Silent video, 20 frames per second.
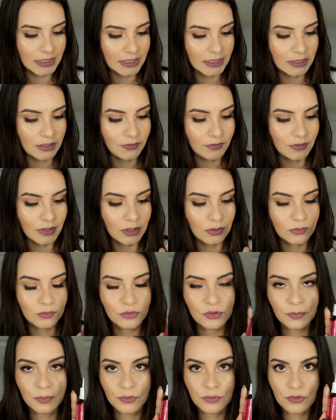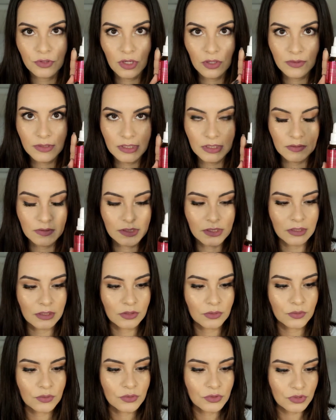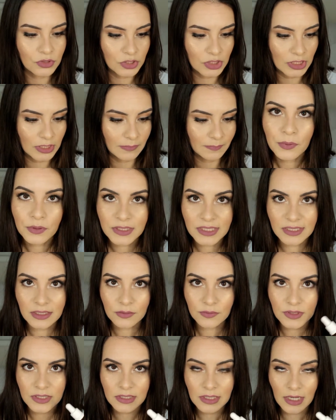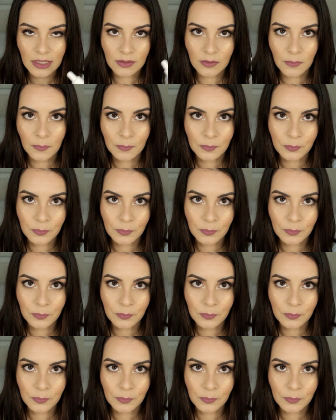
Aqui vem um tipo um solzinho escrito dia. Por ser um serum